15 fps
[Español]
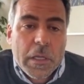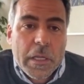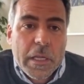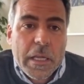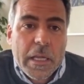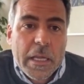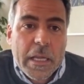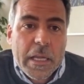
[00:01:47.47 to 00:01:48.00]

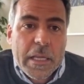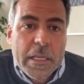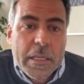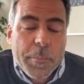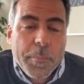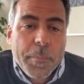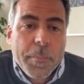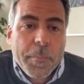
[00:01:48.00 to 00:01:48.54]
Eh,
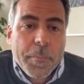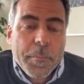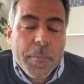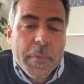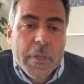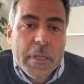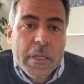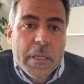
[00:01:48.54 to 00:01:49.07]
y,
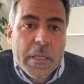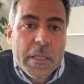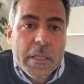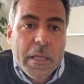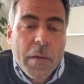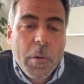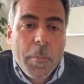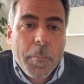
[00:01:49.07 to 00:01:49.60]

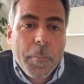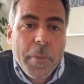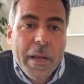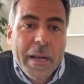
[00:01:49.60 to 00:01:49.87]
digamos,